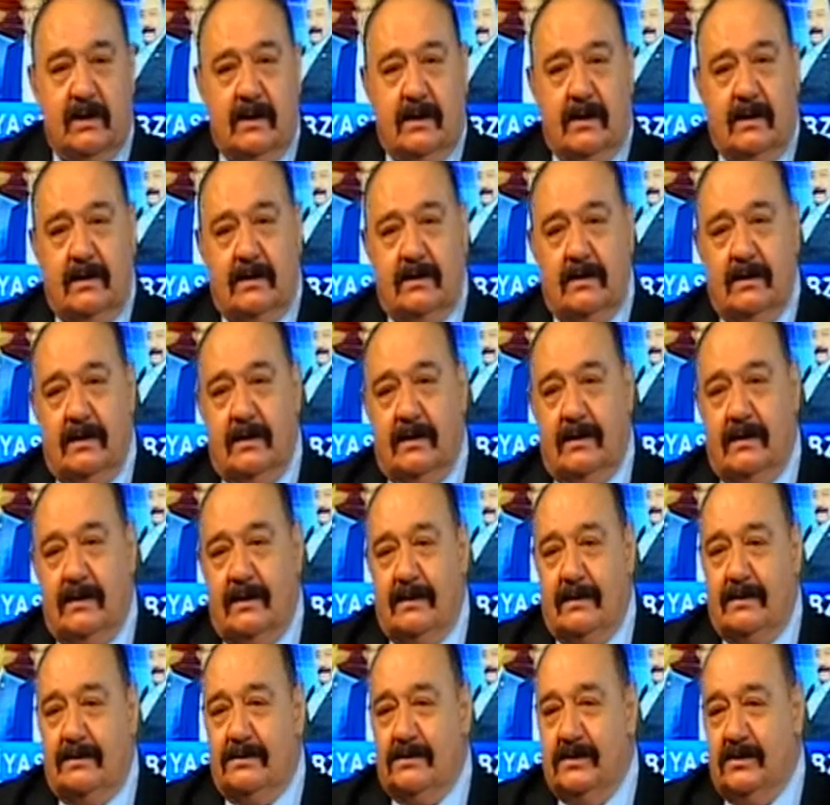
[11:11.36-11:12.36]
e,
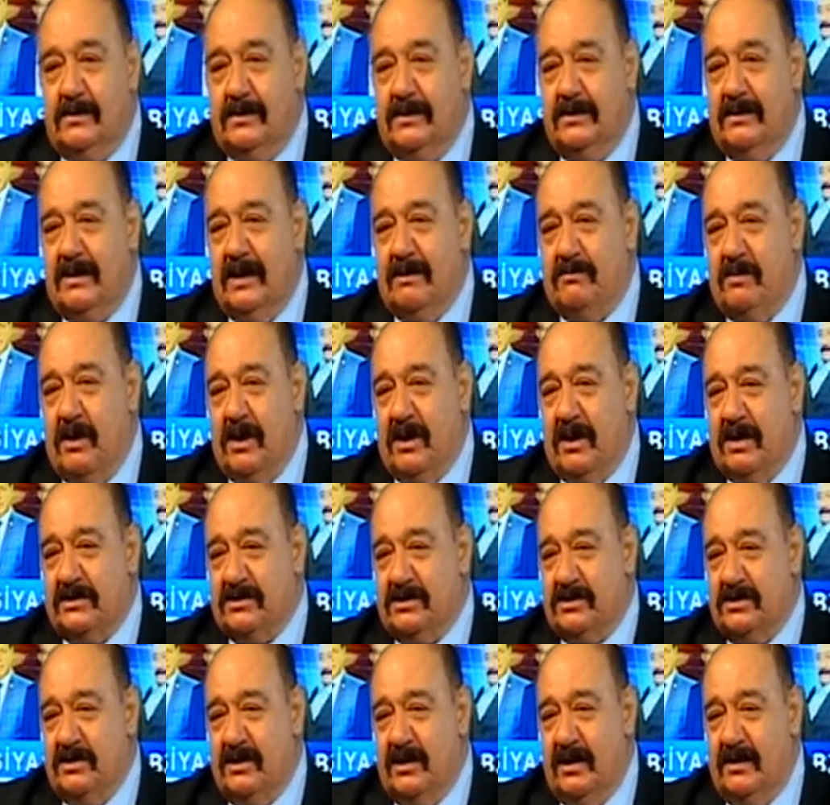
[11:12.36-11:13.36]
İller
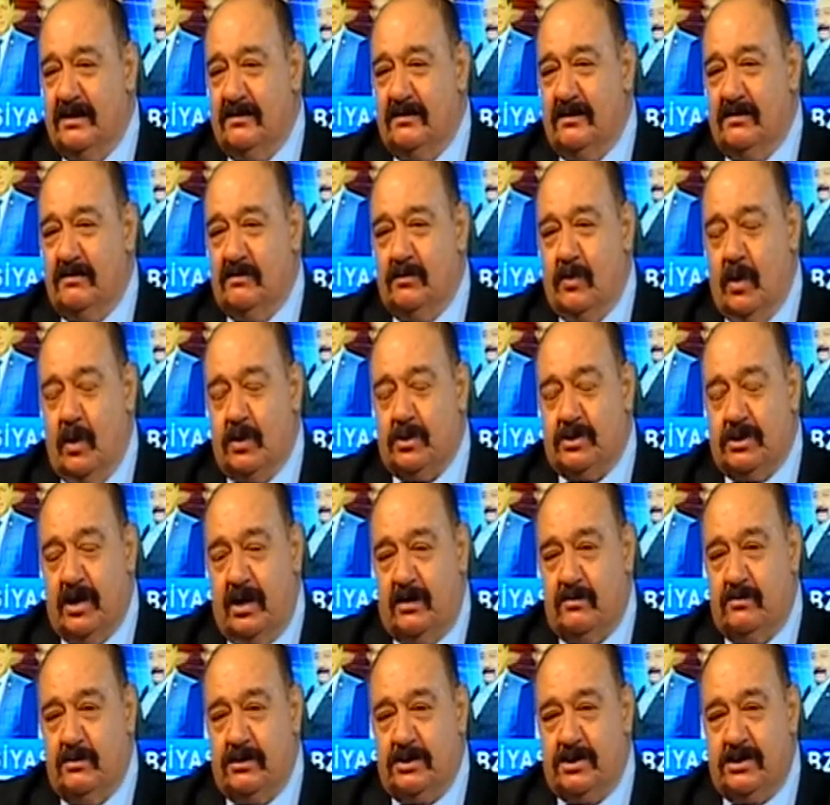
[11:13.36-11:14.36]
Bankası'ndan borç
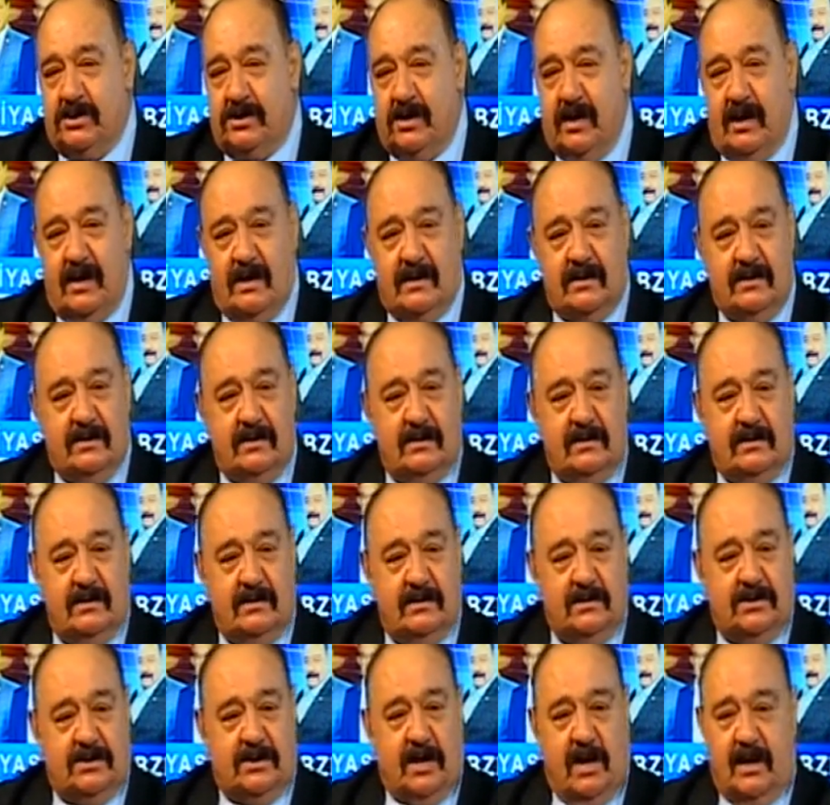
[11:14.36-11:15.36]
almış da
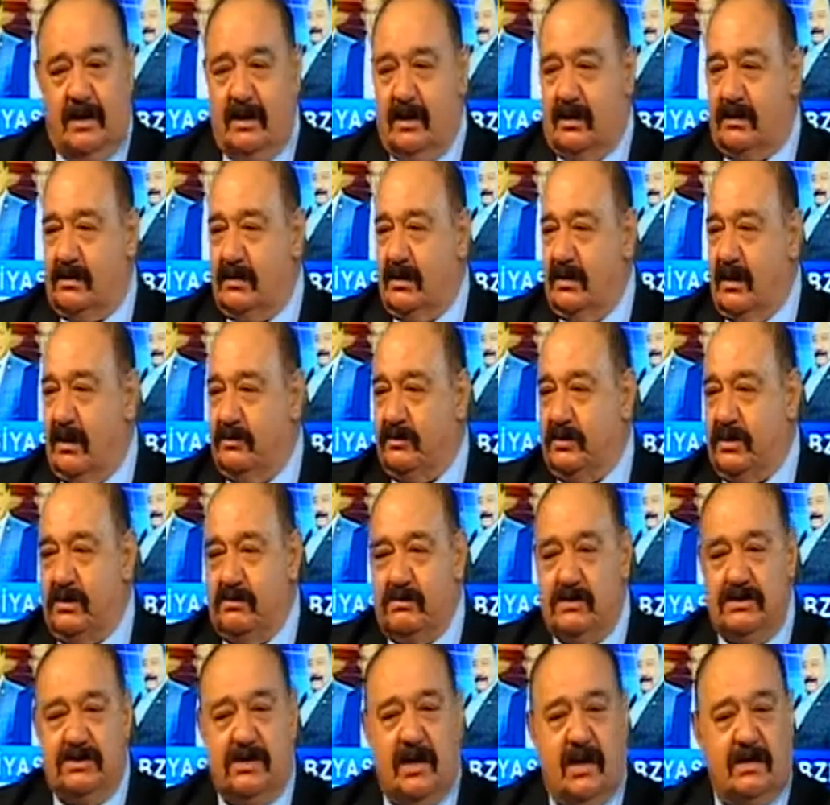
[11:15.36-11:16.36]
İsale hattı
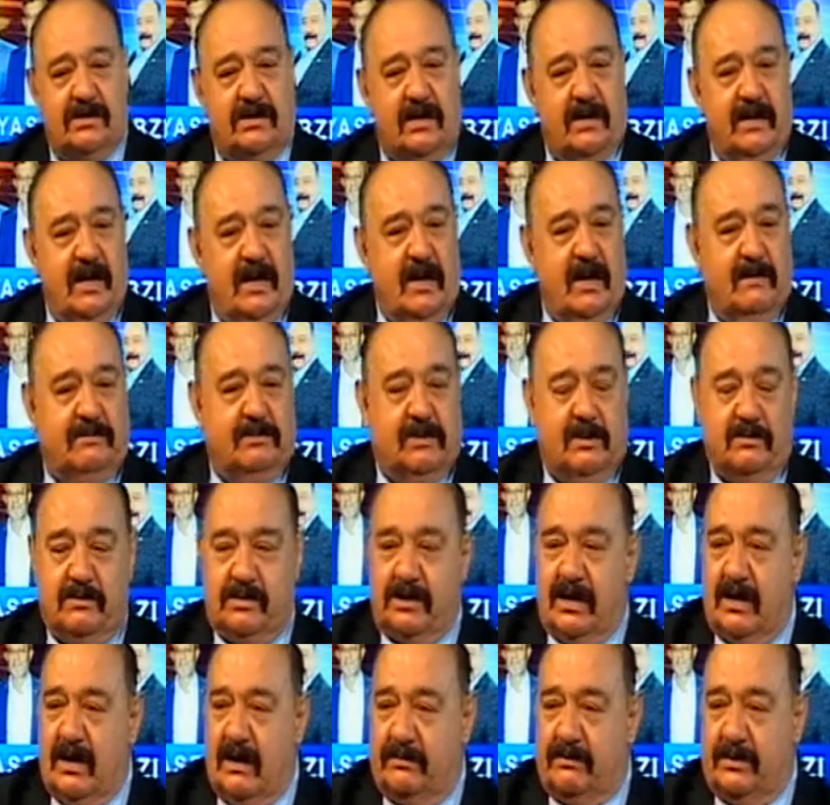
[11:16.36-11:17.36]
yaptırmış yazsa ne
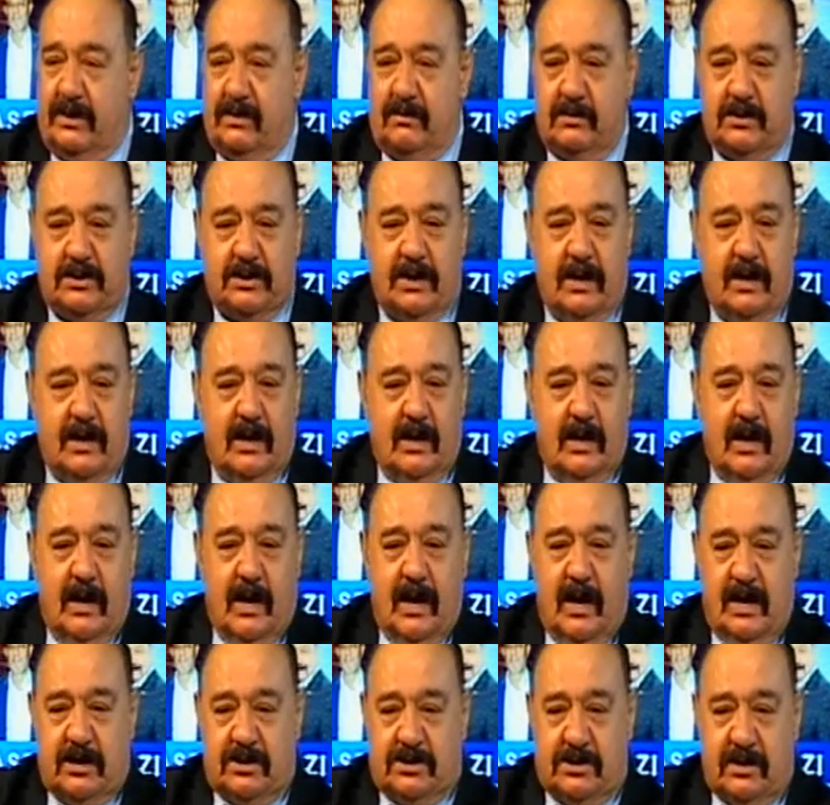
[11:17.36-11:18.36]
yaptırmışsa yaptırmış. Şimdi...
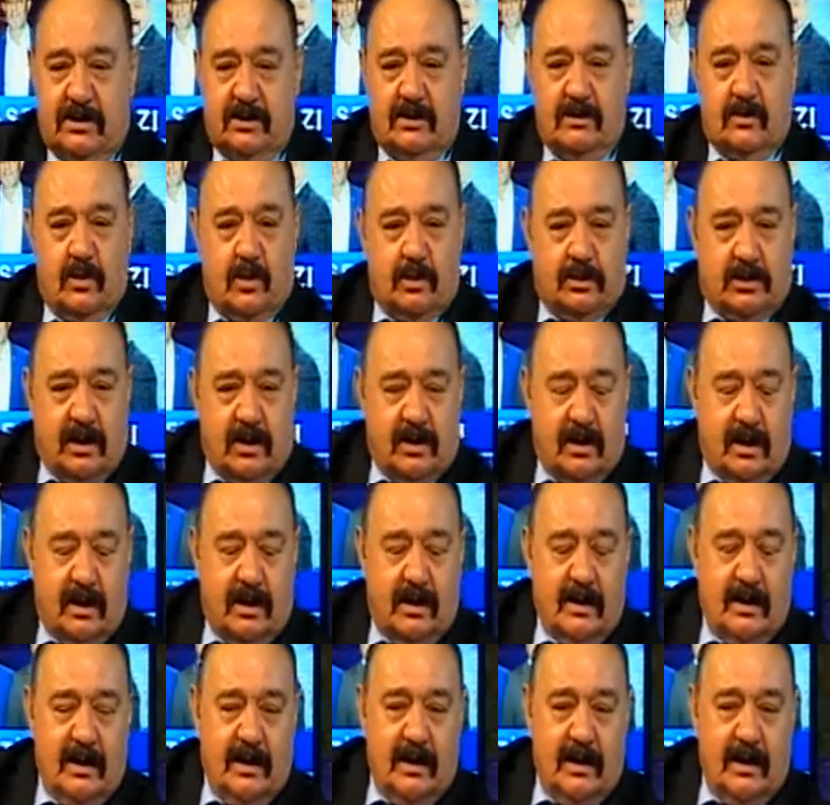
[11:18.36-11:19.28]
Her şey ortada.